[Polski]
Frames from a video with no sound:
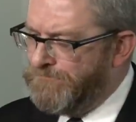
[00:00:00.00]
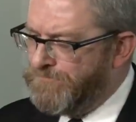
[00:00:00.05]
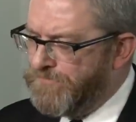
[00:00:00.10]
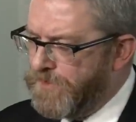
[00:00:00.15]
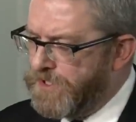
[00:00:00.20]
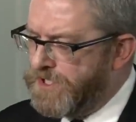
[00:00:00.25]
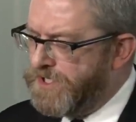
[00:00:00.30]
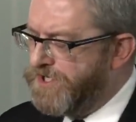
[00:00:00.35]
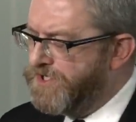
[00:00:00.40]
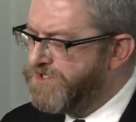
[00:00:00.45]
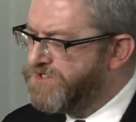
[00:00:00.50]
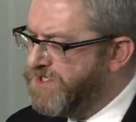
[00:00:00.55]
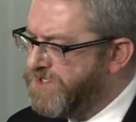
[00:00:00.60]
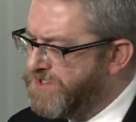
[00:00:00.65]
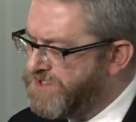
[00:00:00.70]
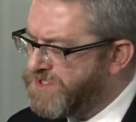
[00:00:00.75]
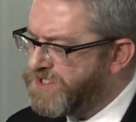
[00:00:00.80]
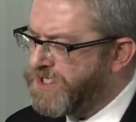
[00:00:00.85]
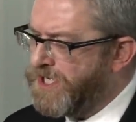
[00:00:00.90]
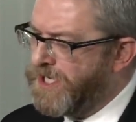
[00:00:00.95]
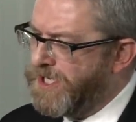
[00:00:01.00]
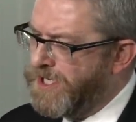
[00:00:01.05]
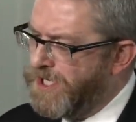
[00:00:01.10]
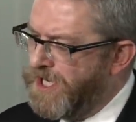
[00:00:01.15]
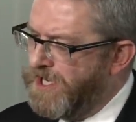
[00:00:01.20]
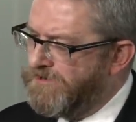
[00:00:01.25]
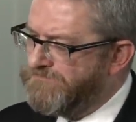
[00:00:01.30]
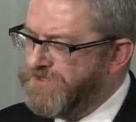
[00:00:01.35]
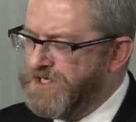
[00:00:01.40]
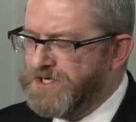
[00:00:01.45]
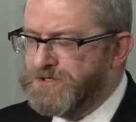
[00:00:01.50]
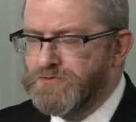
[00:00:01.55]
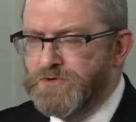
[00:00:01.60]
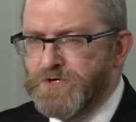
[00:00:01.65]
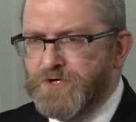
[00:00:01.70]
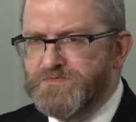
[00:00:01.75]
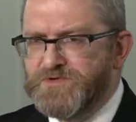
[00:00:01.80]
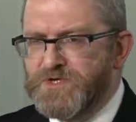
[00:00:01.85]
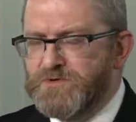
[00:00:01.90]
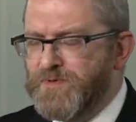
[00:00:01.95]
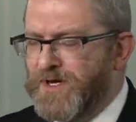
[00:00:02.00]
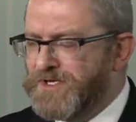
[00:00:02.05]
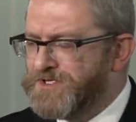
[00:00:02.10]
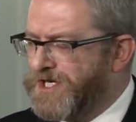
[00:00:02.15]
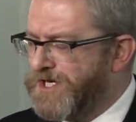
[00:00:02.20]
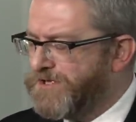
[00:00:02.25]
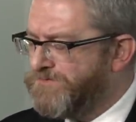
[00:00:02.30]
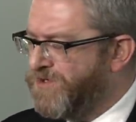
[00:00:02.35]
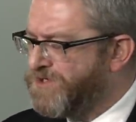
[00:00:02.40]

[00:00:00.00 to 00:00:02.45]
Kryzys, a, a w niektórych przypadkach